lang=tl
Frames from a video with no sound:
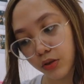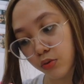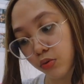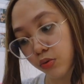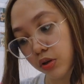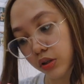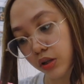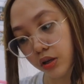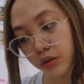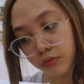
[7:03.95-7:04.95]

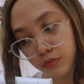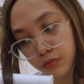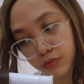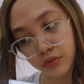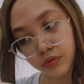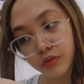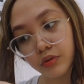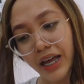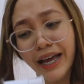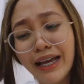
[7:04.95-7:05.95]
Duduling na ako.
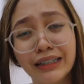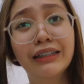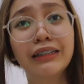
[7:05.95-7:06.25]
Ay!